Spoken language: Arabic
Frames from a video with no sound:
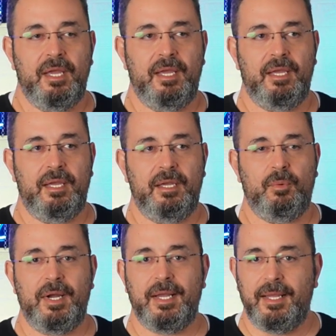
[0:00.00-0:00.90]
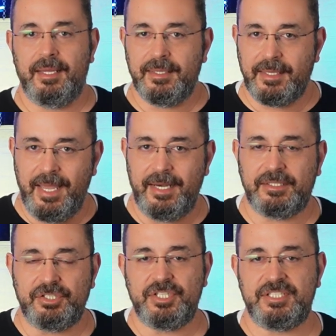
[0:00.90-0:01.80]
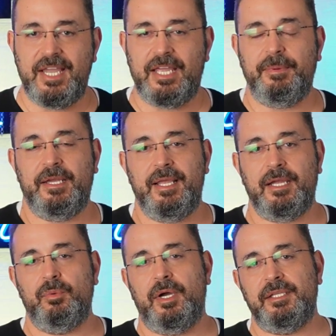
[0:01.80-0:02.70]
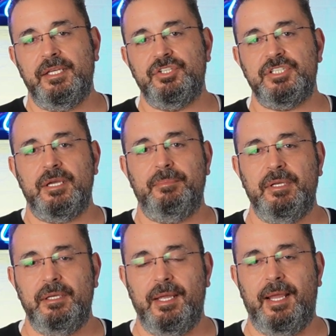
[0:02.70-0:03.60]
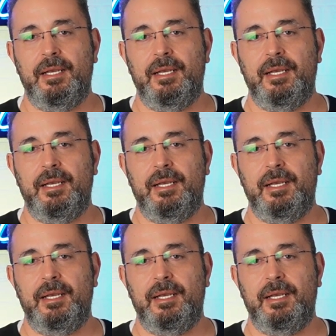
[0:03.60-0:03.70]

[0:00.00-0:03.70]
آه، وكانت الجزائر بهذاك الوقت هي جزء من